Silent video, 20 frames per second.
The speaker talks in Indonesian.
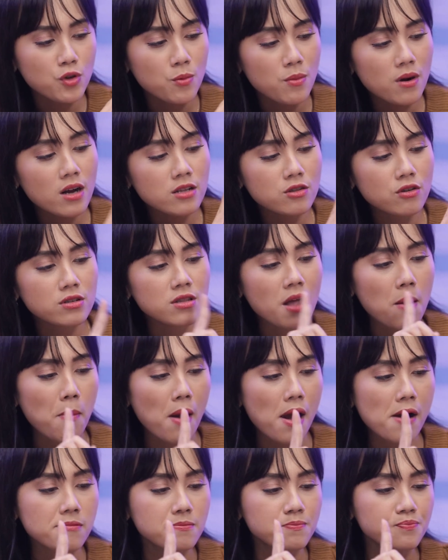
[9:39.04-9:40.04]
Cuma nggak tahu
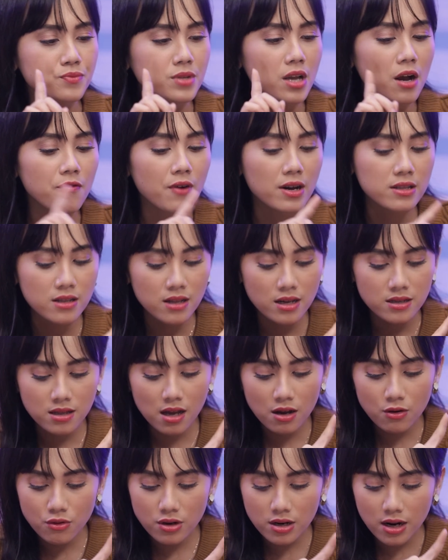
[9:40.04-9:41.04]
kenapa, yang vanila
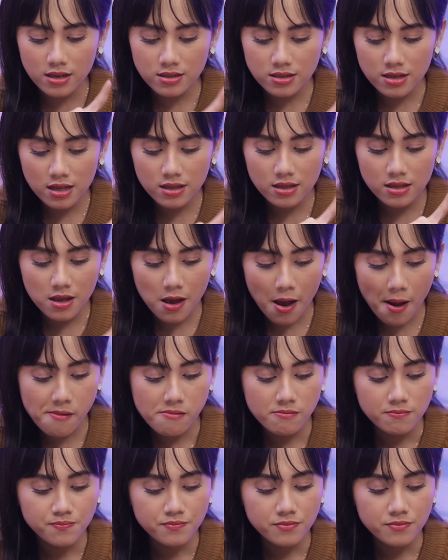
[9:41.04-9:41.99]
ini aku ngerasa dia